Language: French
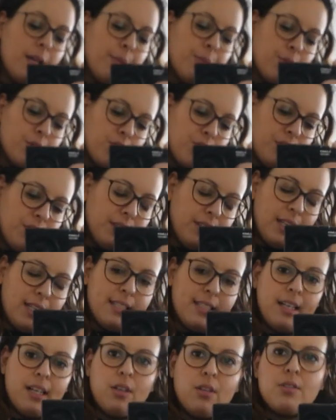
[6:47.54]
Moi, je fais une taille
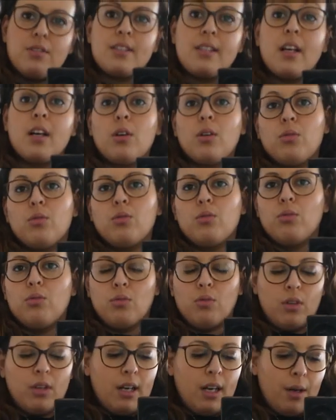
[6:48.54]
50-52,
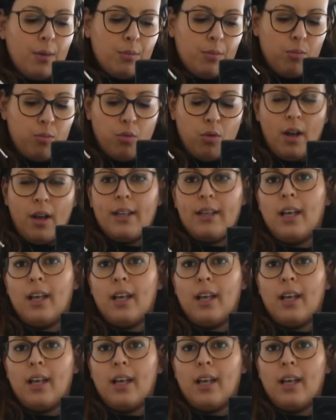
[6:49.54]
donc clairement pour un